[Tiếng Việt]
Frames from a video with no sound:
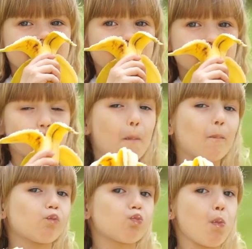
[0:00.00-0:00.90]
dàng có sẵn
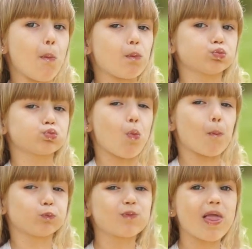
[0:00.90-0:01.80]
trong loại trái cây
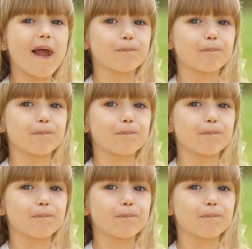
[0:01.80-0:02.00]
này.